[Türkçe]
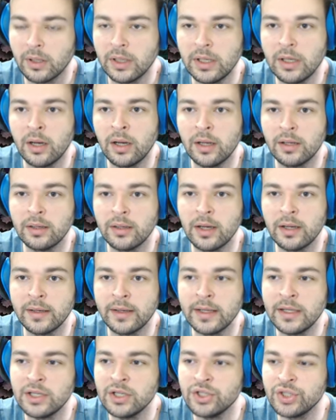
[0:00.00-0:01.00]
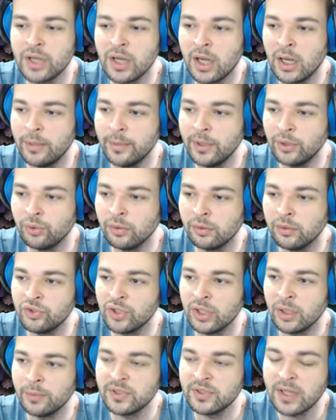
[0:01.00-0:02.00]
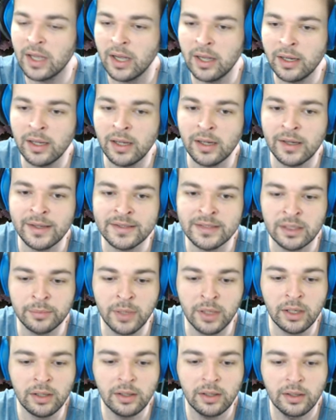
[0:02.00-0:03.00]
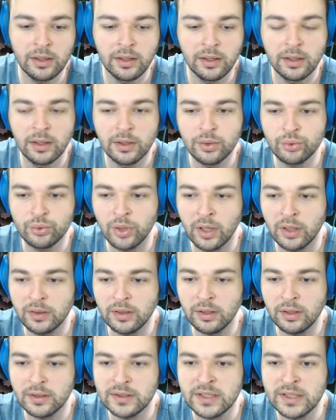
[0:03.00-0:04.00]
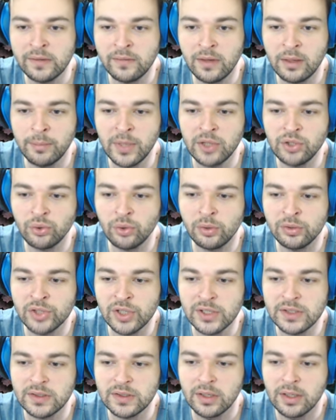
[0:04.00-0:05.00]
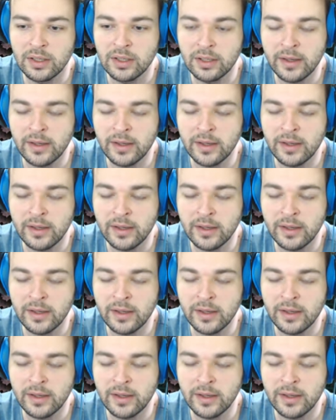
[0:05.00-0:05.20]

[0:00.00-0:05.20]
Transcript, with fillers: Arka arka ikinci galibiyet oldu. Canımız hala az ama şu anda seviye 5 olacağız.